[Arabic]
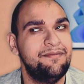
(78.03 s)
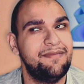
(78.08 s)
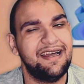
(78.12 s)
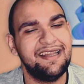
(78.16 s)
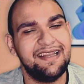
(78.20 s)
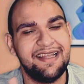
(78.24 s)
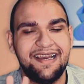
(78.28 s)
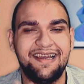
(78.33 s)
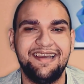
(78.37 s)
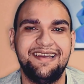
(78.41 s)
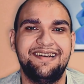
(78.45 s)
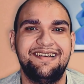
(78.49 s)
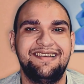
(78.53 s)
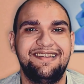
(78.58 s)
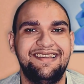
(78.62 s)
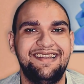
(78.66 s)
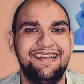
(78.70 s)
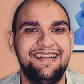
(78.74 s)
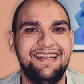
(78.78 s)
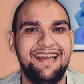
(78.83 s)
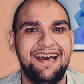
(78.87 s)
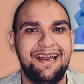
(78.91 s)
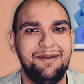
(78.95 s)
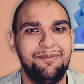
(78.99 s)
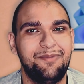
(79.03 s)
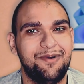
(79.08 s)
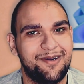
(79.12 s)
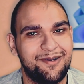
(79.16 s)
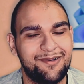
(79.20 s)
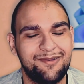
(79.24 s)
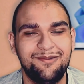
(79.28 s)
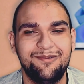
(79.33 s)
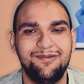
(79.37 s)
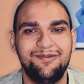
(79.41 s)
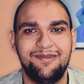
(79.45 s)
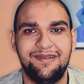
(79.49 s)
ما عدا اخر اتنين يعني
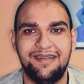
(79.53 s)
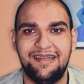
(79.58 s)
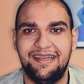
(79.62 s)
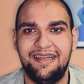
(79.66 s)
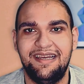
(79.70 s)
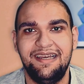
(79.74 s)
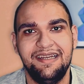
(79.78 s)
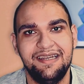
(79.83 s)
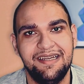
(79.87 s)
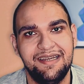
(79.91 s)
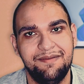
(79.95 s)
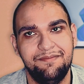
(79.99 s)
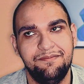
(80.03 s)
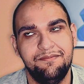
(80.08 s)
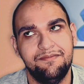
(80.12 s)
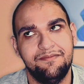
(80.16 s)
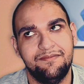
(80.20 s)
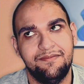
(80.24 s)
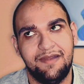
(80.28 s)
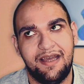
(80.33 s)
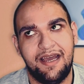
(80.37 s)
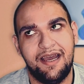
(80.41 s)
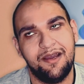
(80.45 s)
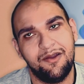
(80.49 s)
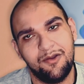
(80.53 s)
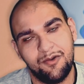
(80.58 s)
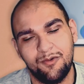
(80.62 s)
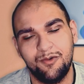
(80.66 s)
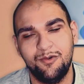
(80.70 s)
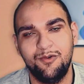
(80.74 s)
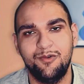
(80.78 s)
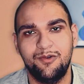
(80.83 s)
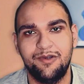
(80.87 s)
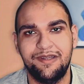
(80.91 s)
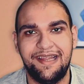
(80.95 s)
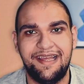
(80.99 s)
برضو اللي احنا
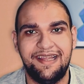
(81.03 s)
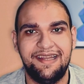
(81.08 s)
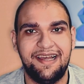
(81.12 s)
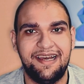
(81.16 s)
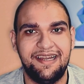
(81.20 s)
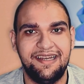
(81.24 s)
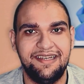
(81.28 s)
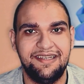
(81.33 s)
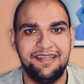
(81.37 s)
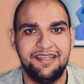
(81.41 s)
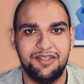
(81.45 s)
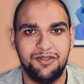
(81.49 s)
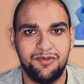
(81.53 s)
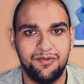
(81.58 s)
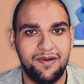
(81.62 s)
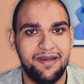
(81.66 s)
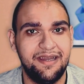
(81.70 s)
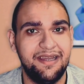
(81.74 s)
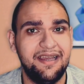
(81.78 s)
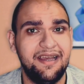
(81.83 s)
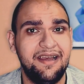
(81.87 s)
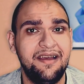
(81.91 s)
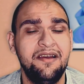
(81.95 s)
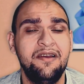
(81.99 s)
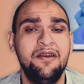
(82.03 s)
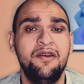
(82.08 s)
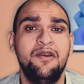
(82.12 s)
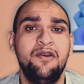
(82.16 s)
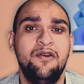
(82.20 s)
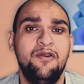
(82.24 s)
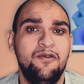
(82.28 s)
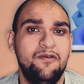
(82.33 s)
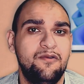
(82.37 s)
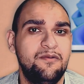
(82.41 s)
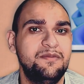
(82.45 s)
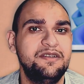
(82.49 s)
هيكونوا جداد علينا شويه
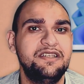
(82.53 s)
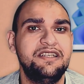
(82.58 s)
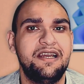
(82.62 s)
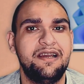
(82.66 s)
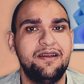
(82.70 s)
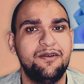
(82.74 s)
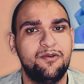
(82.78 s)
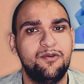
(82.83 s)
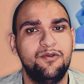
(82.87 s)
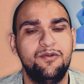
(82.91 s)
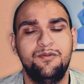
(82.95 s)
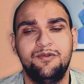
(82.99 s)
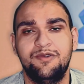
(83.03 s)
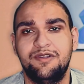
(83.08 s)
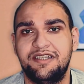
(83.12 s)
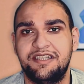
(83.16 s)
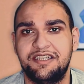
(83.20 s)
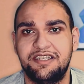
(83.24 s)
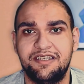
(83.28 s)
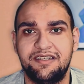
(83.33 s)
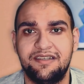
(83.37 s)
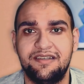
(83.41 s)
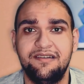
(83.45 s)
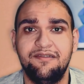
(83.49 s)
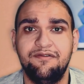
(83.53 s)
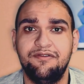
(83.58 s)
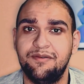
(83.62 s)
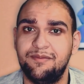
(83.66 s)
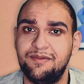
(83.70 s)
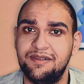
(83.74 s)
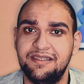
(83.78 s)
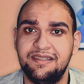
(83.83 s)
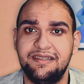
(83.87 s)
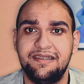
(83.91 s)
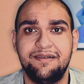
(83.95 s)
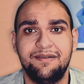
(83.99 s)
ومش هيكونوا منتشرين في
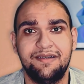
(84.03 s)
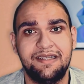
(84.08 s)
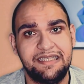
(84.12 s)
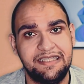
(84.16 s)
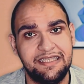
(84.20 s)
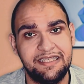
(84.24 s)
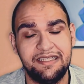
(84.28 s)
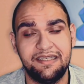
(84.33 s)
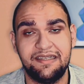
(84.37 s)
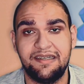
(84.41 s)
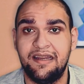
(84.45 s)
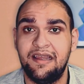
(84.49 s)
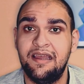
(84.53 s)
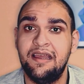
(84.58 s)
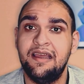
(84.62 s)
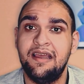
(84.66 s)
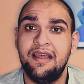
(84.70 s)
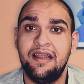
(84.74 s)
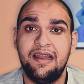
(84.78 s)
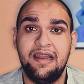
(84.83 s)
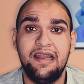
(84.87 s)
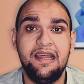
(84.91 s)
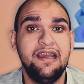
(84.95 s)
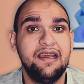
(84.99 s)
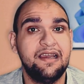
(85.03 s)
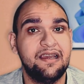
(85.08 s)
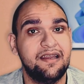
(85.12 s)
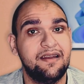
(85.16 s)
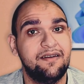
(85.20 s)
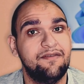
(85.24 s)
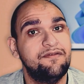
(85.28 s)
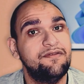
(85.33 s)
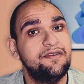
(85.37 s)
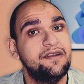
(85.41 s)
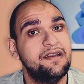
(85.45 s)
مصر كتير لكن